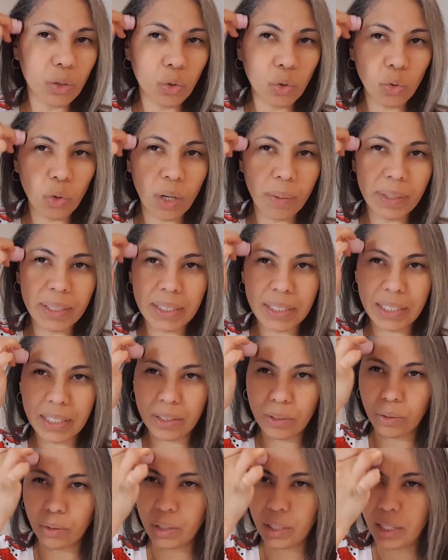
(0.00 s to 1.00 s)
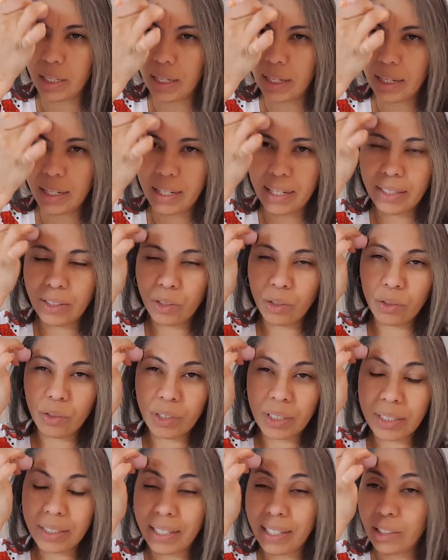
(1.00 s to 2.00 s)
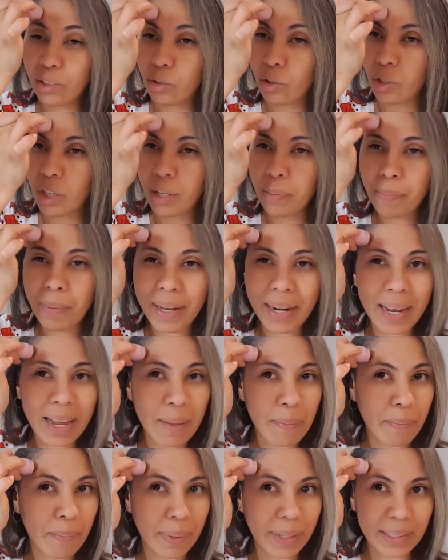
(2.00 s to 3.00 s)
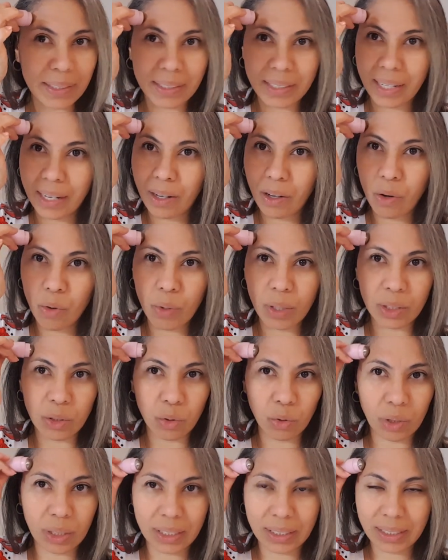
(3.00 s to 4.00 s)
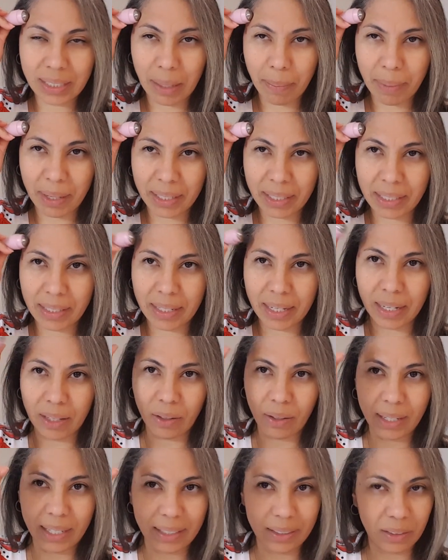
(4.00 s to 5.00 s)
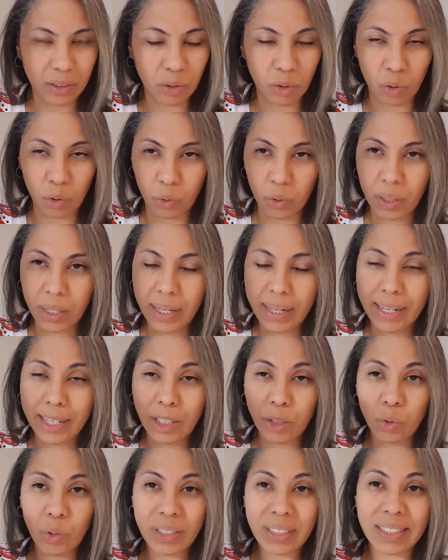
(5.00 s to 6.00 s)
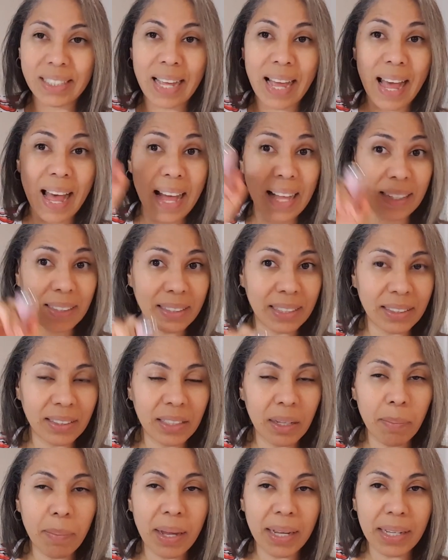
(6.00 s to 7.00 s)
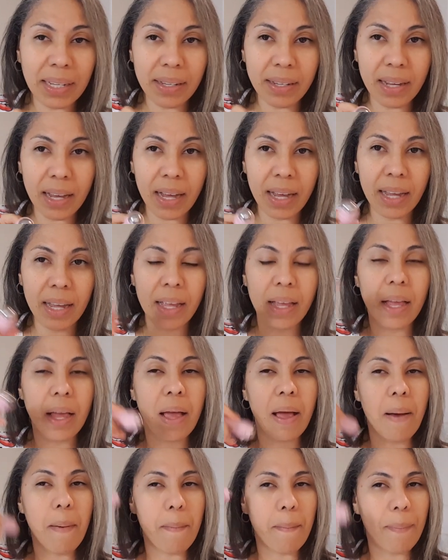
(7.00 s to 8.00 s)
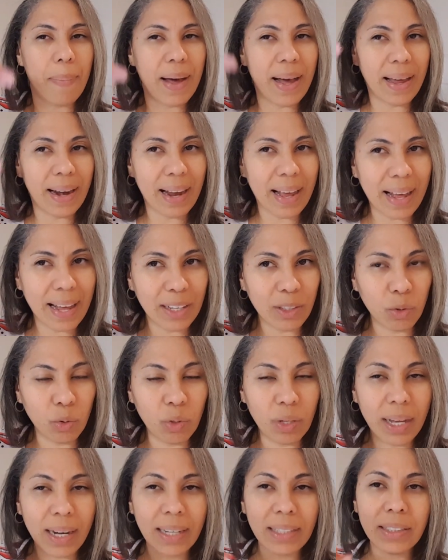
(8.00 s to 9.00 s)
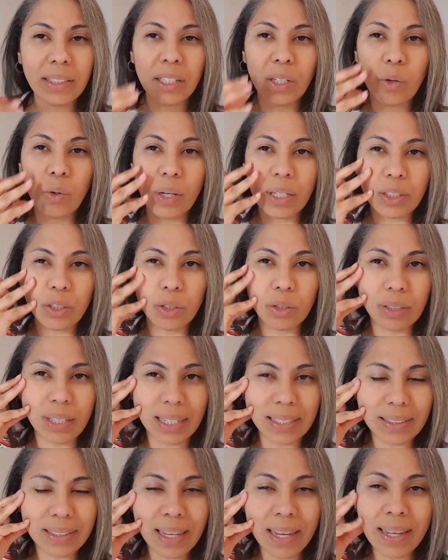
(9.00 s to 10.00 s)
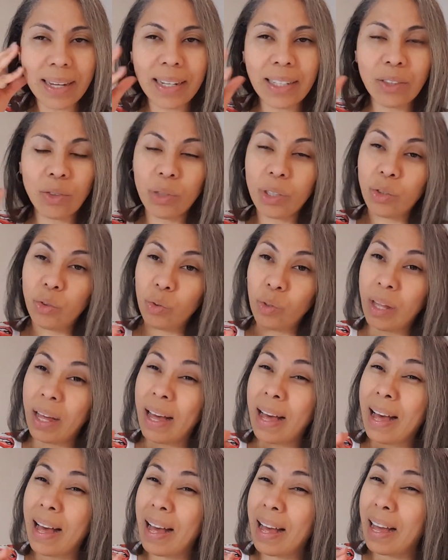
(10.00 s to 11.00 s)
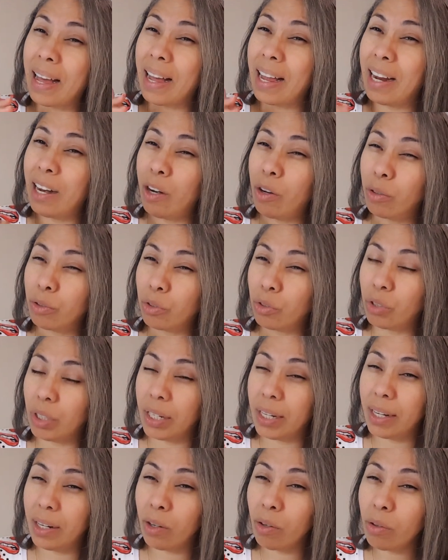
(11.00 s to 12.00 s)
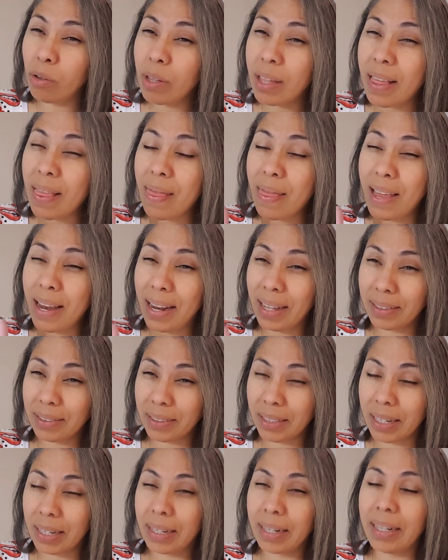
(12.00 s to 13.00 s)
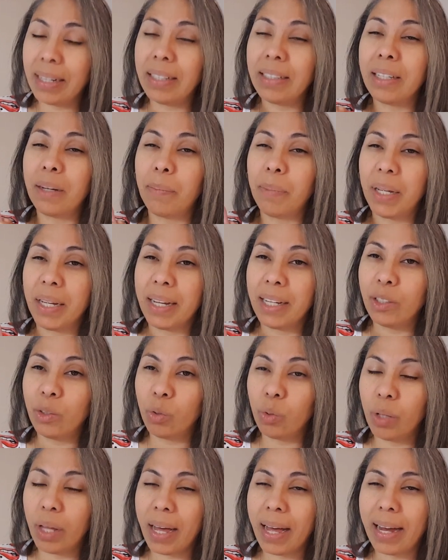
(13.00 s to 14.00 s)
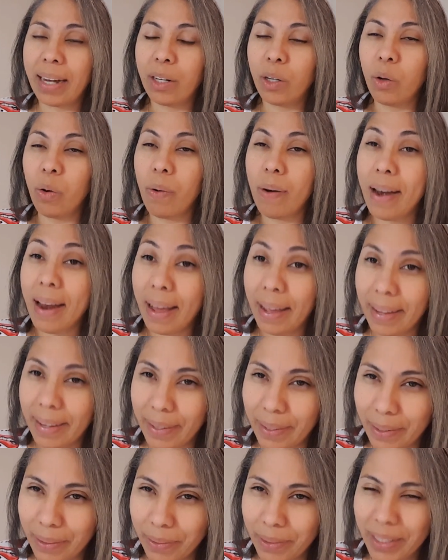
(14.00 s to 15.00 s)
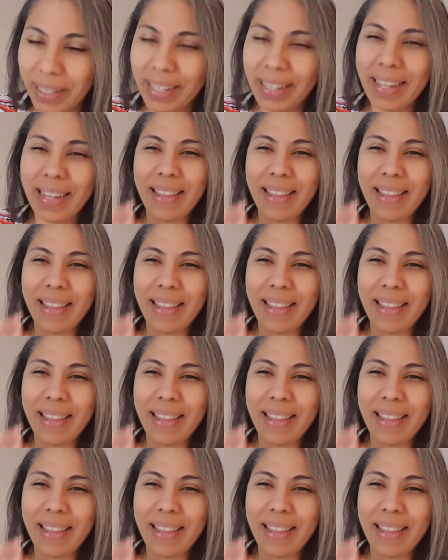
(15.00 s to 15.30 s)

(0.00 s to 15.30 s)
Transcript: suavecito. Y entonces esto no es para pasarlo cuando usted está maquillado, esto no. Esto es antes del maquillaje para ayudar a la circulación de la sangre. Eso ayuda a el oxígeno de la sangre y también ayuda al colágeno